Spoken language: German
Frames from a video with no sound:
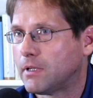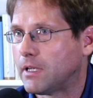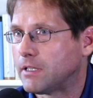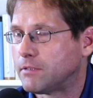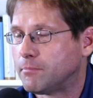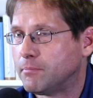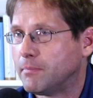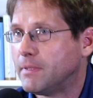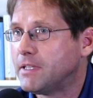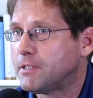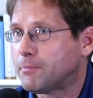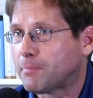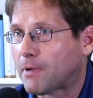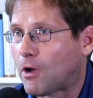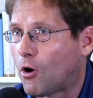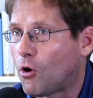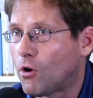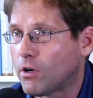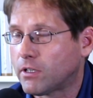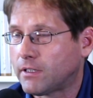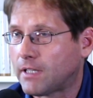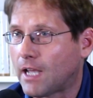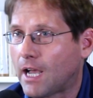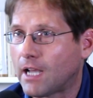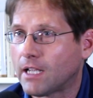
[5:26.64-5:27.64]
also
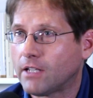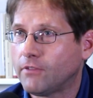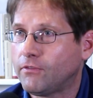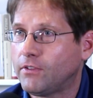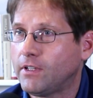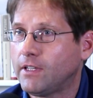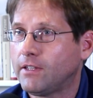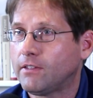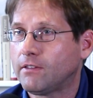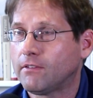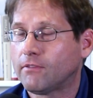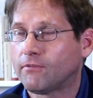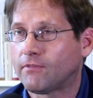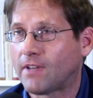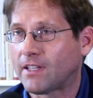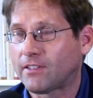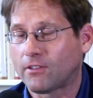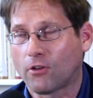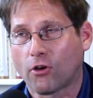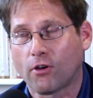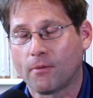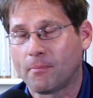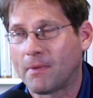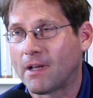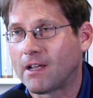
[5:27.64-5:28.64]
Missbrauch da gewesen.
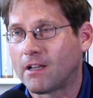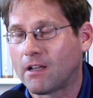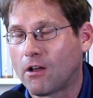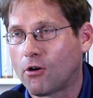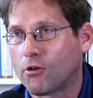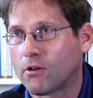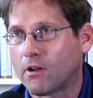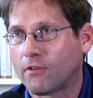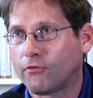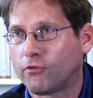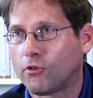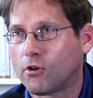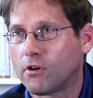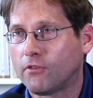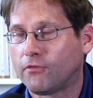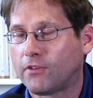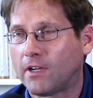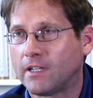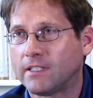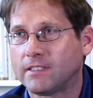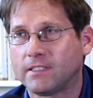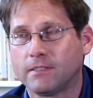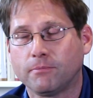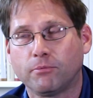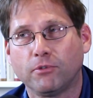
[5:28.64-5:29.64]
Was auch immer genau da
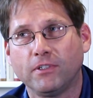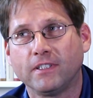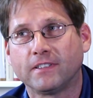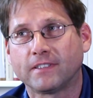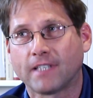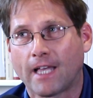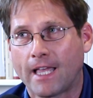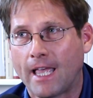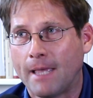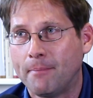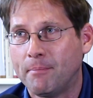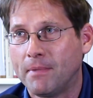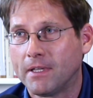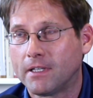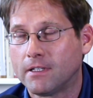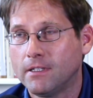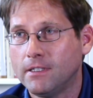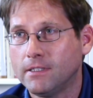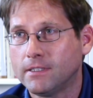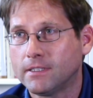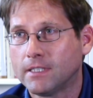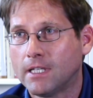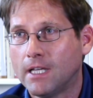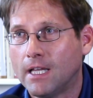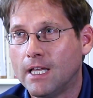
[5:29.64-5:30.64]
vorgefallen ist, die Polizei
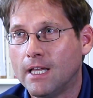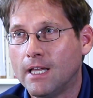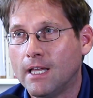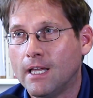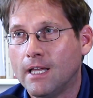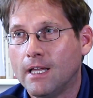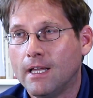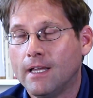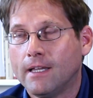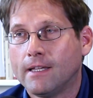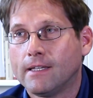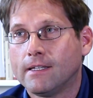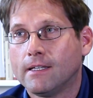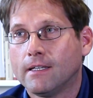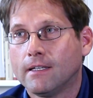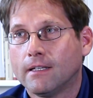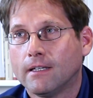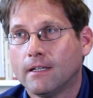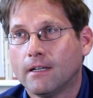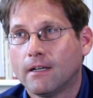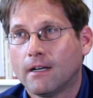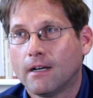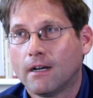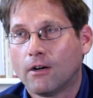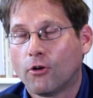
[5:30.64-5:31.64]
ermittelt.
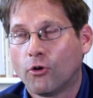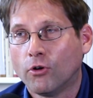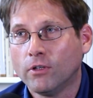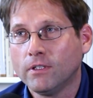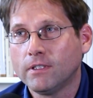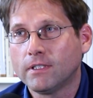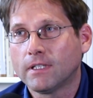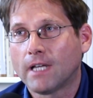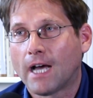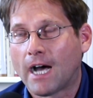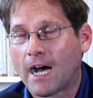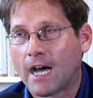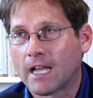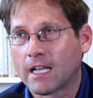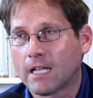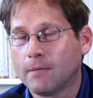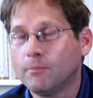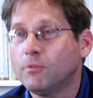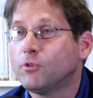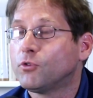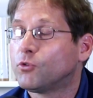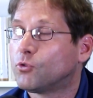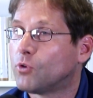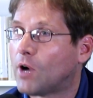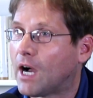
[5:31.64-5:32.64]
Und
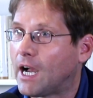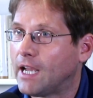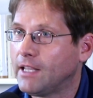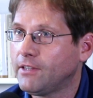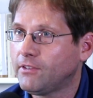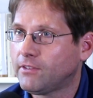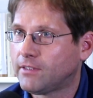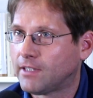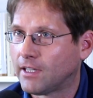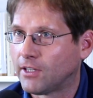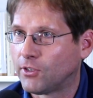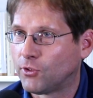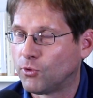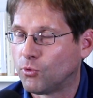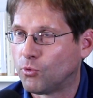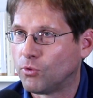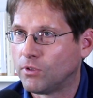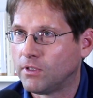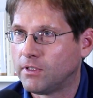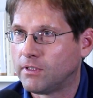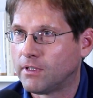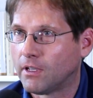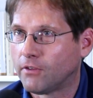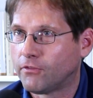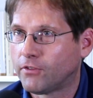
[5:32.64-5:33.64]
Adam, so heißt der
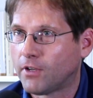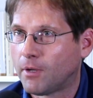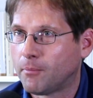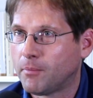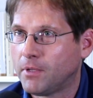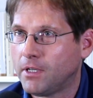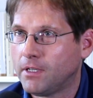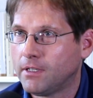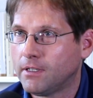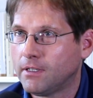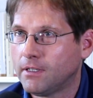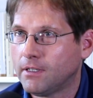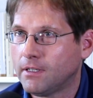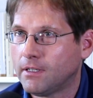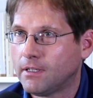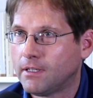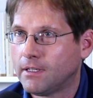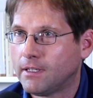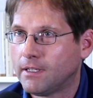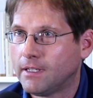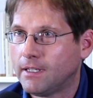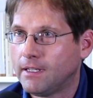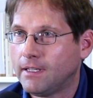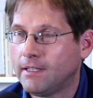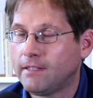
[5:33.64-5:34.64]
Sohn dieser Familie,
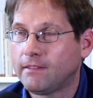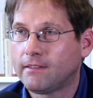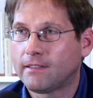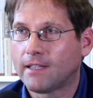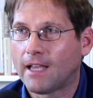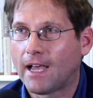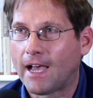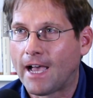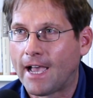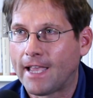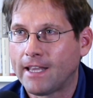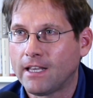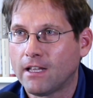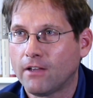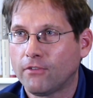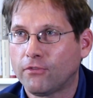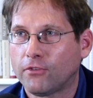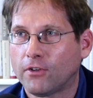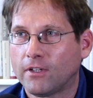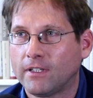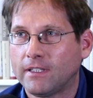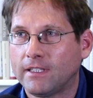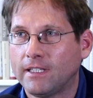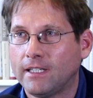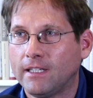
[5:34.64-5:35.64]
ist einer
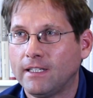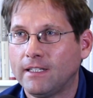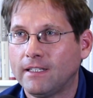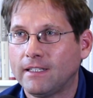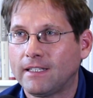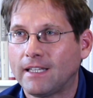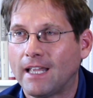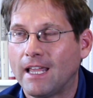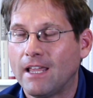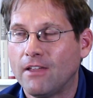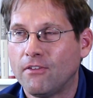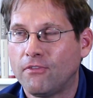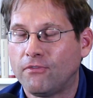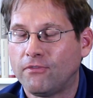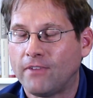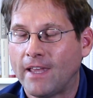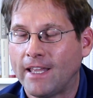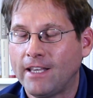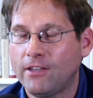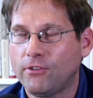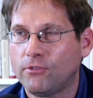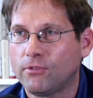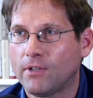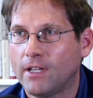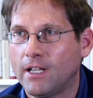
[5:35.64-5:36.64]
von denen, der
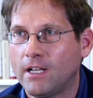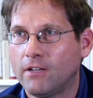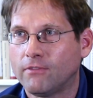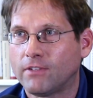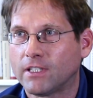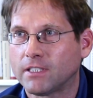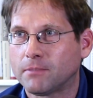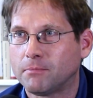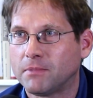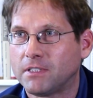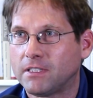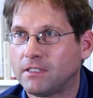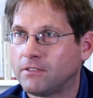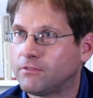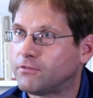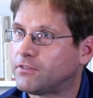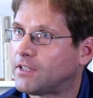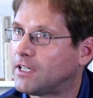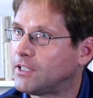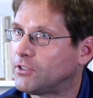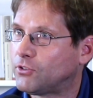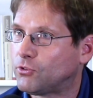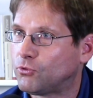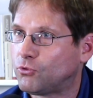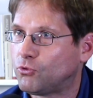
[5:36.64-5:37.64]
eventuell was mit diesem
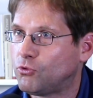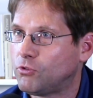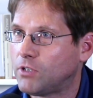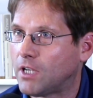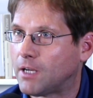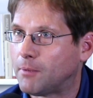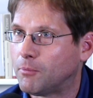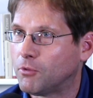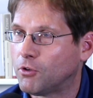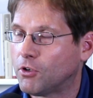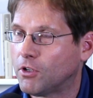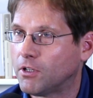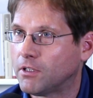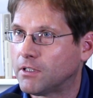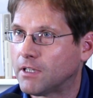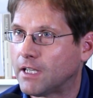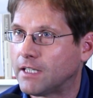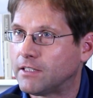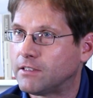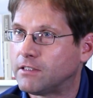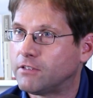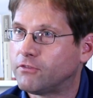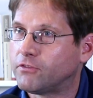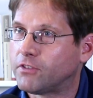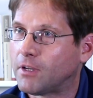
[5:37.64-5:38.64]
Fall zu tun haben könnte.
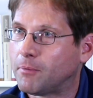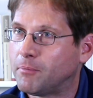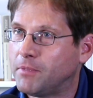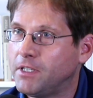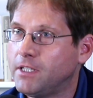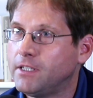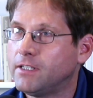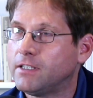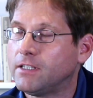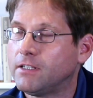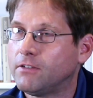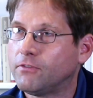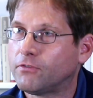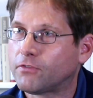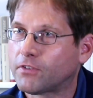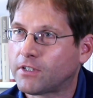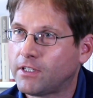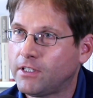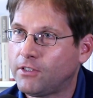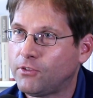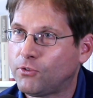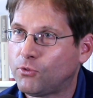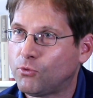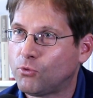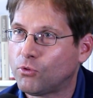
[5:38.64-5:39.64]
Also die Familie, die den
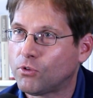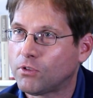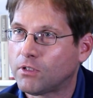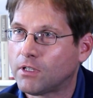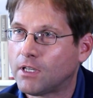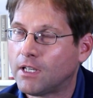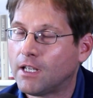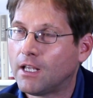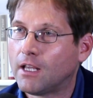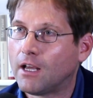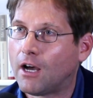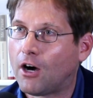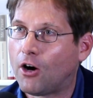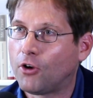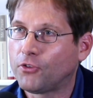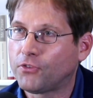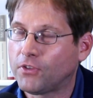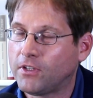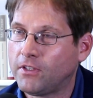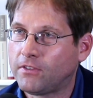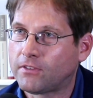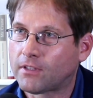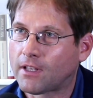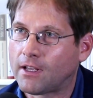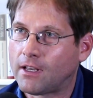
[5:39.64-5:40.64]
Frieden sucht,
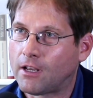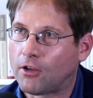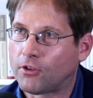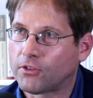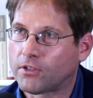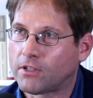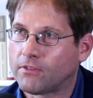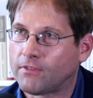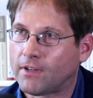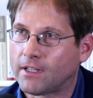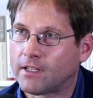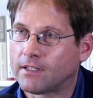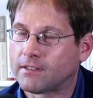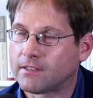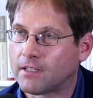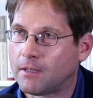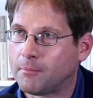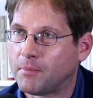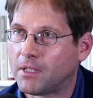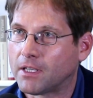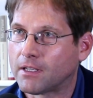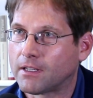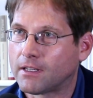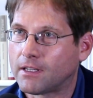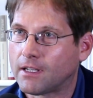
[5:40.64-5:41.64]
aus Israel ausgewandert ist in
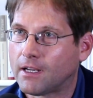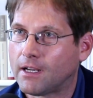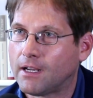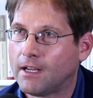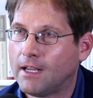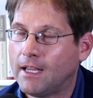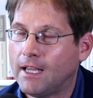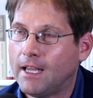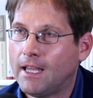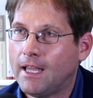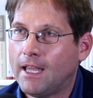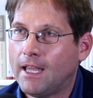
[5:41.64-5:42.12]
Amerika,